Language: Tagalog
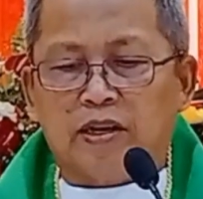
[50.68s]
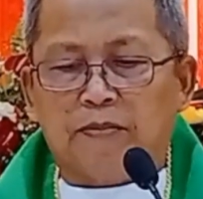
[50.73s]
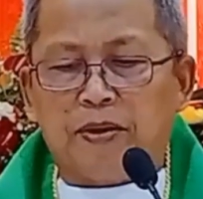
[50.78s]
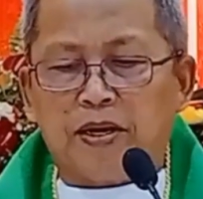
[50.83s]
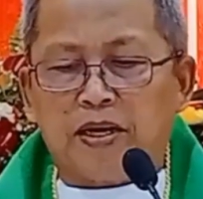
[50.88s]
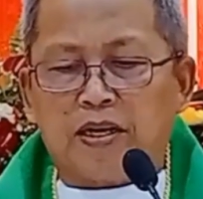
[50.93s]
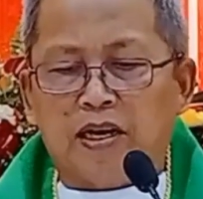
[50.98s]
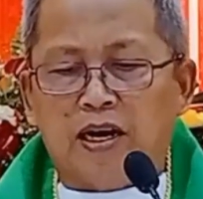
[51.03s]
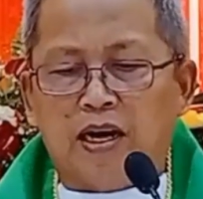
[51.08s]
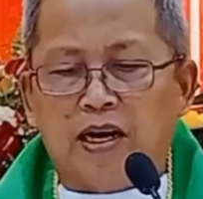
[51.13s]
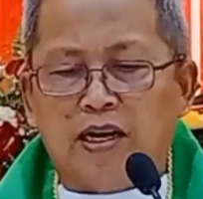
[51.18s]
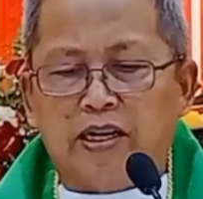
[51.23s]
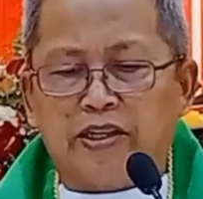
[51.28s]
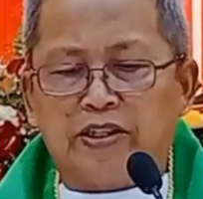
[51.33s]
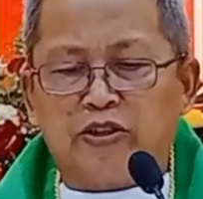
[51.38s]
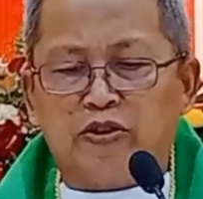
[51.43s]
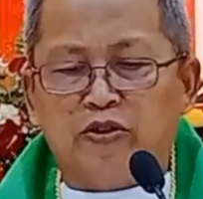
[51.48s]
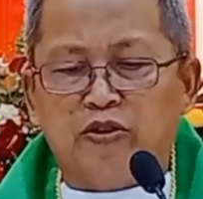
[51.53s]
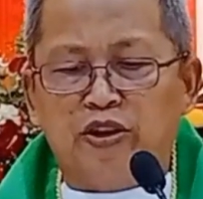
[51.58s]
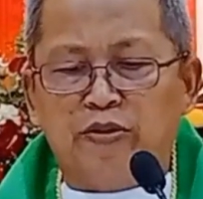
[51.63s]
Sa
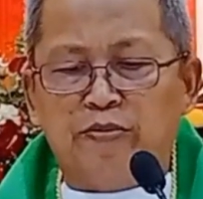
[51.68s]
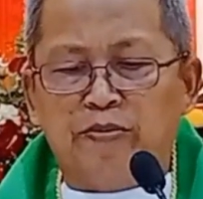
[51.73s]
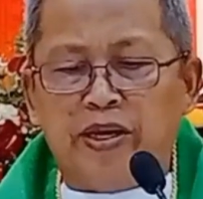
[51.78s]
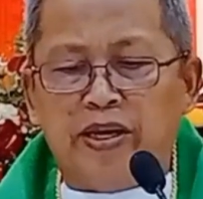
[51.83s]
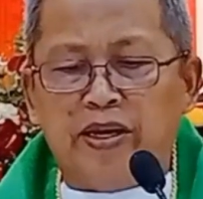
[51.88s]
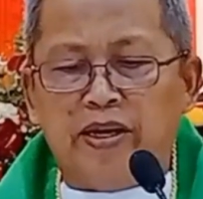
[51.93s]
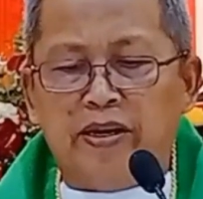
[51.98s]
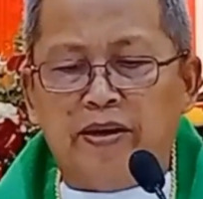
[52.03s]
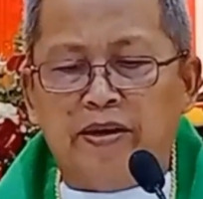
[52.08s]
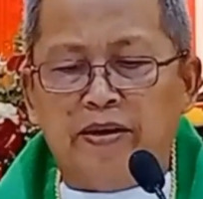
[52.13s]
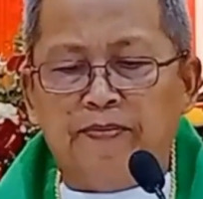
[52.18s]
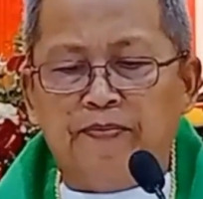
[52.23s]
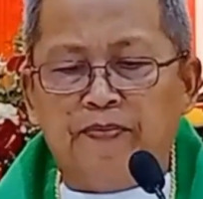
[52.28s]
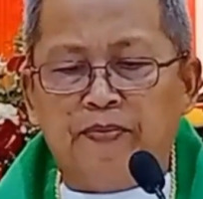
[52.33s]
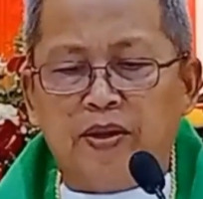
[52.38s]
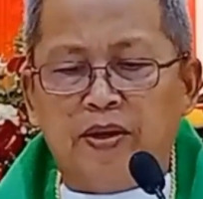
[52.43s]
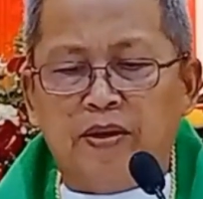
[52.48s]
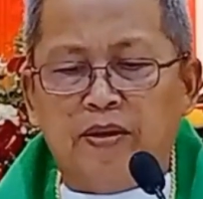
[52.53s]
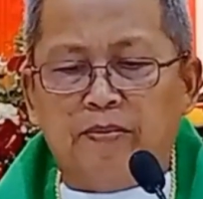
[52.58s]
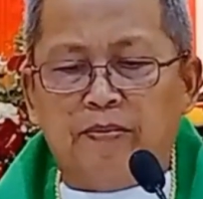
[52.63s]
pagkaalas
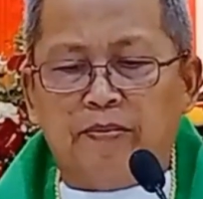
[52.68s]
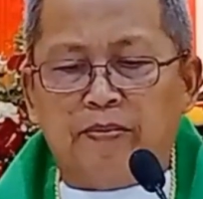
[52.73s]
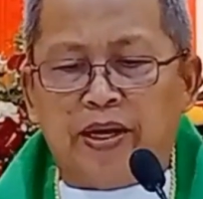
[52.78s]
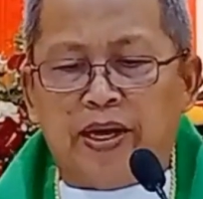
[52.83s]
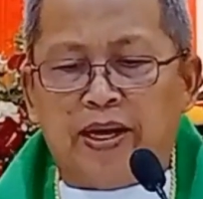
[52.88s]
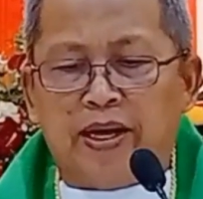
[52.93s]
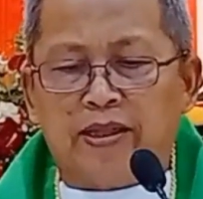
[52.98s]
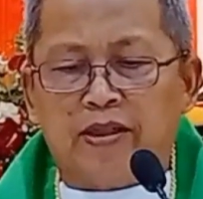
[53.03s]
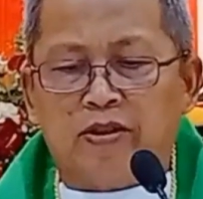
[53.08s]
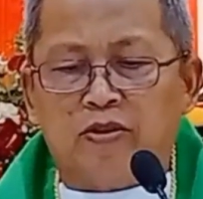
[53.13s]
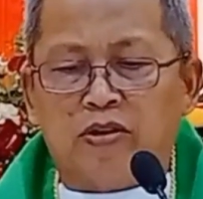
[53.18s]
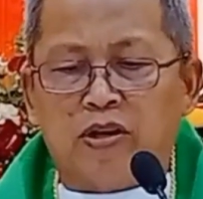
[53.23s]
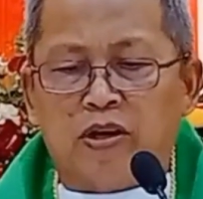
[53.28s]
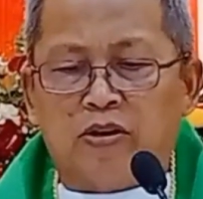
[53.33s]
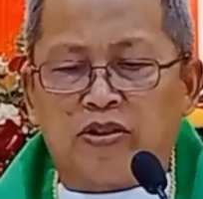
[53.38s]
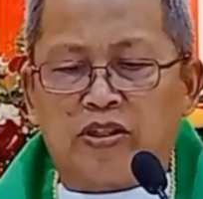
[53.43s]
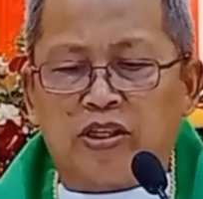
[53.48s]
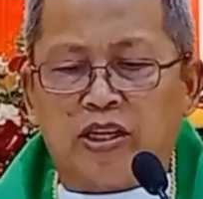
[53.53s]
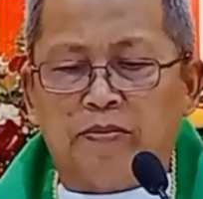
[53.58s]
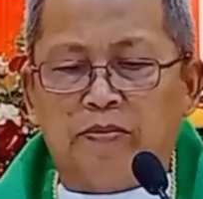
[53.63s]
9
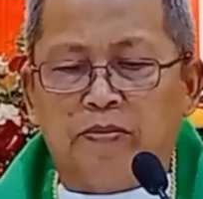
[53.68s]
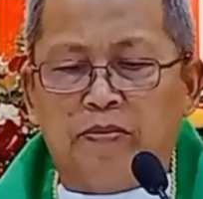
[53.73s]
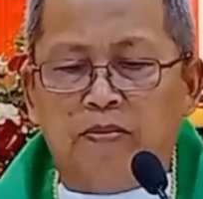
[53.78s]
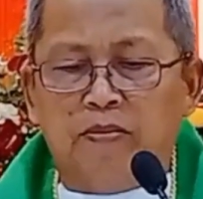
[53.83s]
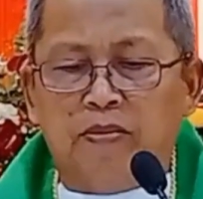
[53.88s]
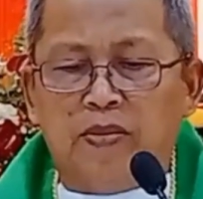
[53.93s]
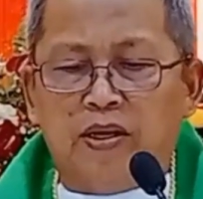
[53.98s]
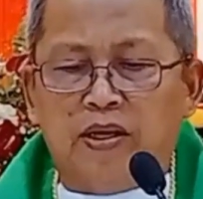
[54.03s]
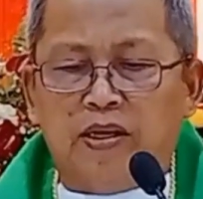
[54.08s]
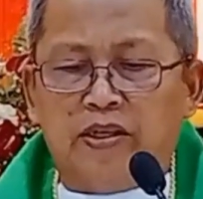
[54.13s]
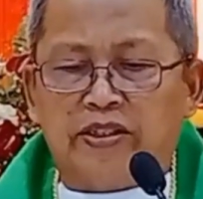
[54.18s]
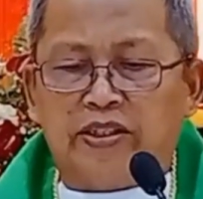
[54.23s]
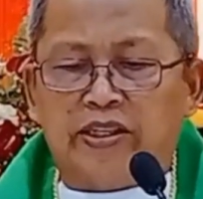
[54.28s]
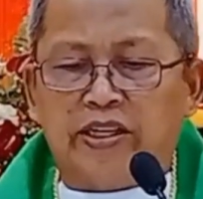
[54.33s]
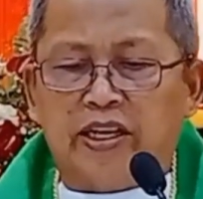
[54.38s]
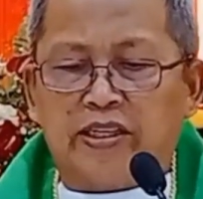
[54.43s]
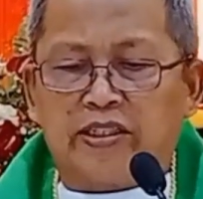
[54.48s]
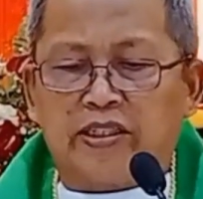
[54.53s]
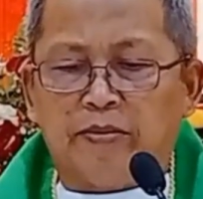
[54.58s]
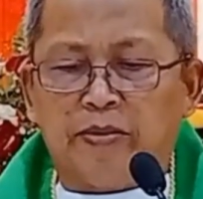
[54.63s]
miadto na usab
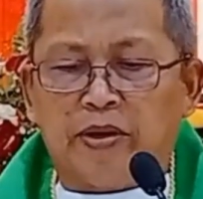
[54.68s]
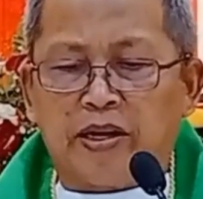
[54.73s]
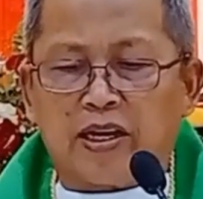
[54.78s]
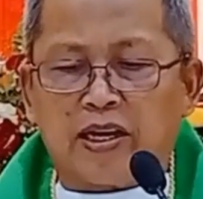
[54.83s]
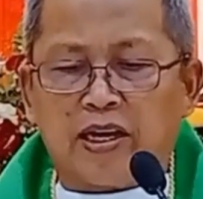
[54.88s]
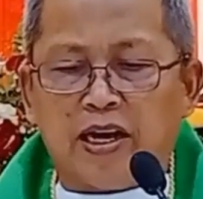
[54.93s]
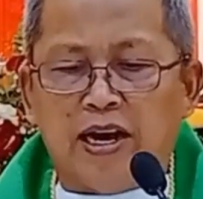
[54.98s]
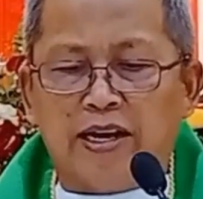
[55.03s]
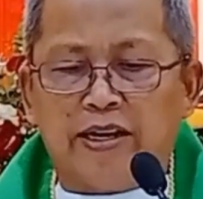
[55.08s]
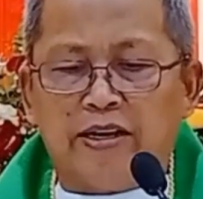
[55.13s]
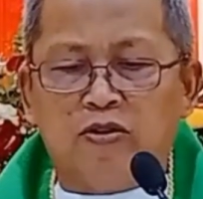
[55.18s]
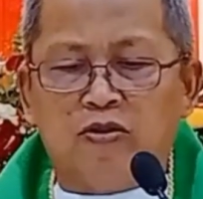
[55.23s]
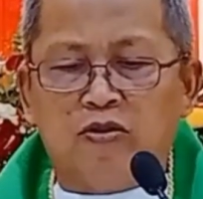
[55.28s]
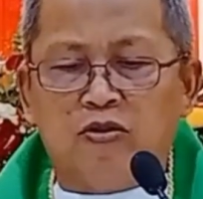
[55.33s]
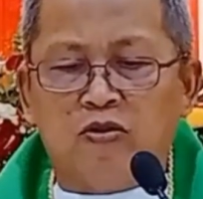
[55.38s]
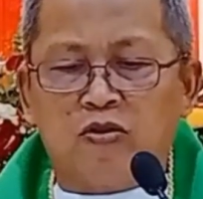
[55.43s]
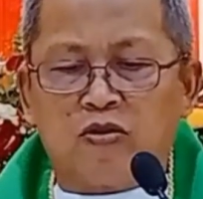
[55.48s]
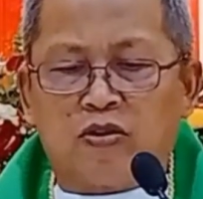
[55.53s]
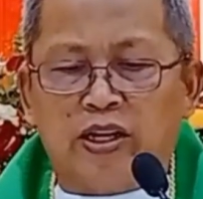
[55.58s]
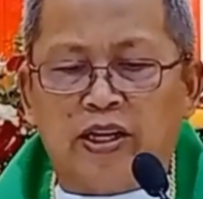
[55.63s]
siya sa
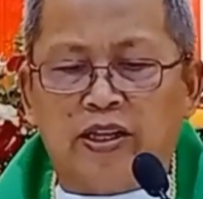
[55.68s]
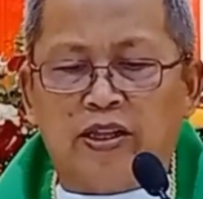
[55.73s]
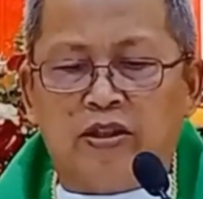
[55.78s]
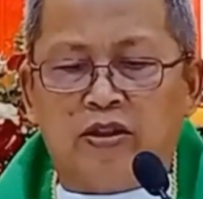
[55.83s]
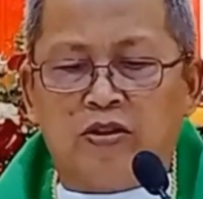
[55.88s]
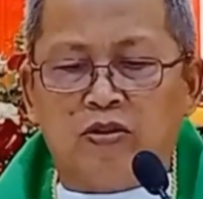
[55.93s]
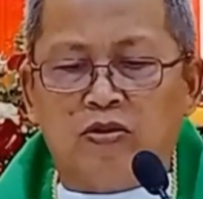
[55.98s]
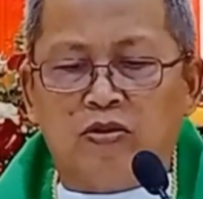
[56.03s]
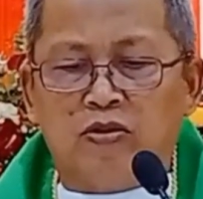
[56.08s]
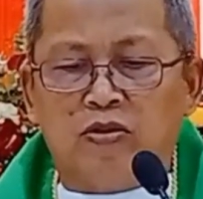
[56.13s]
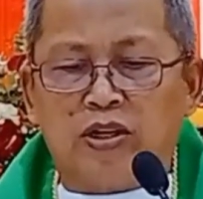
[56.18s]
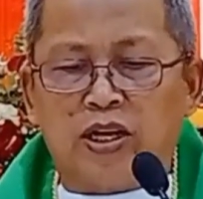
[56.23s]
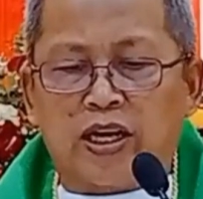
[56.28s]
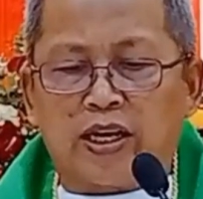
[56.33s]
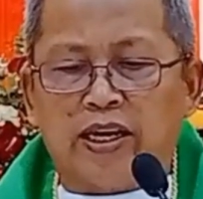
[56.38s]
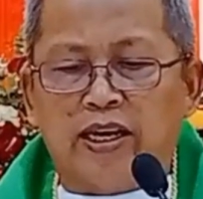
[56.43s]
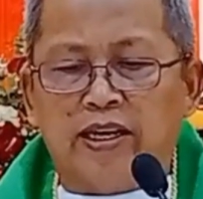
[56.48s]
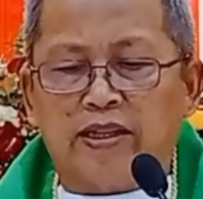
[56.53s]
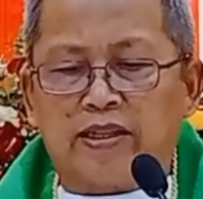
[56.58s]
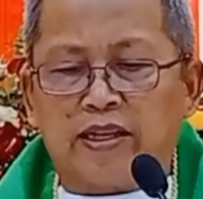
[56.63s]
merkado ug didto
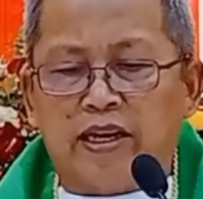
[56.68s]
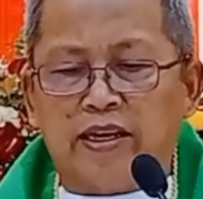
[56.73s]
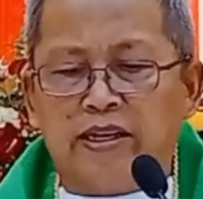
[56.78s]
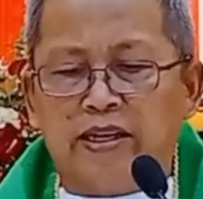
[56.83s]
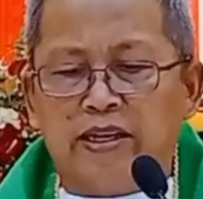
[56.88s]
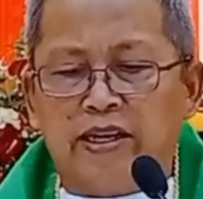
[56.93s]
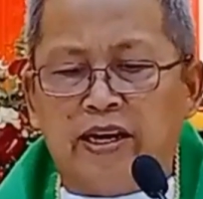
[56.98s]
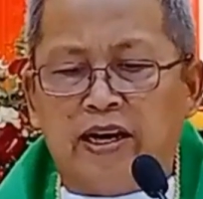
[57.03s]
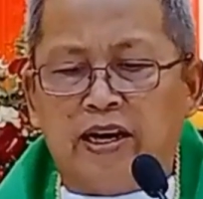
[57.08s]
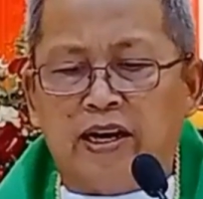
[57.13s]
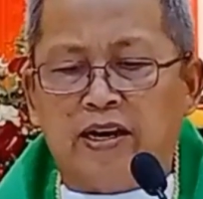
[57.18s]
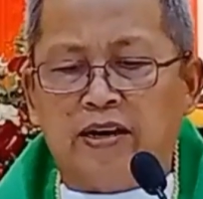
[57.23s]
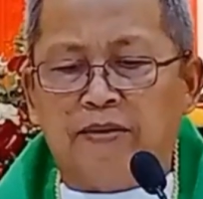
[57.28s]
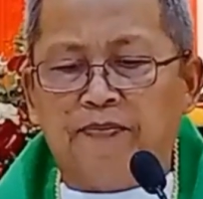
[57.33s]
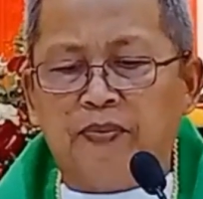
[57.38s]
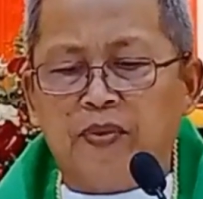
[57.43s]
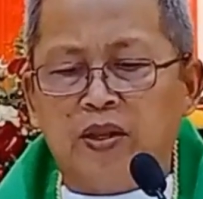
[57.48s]
nakita niya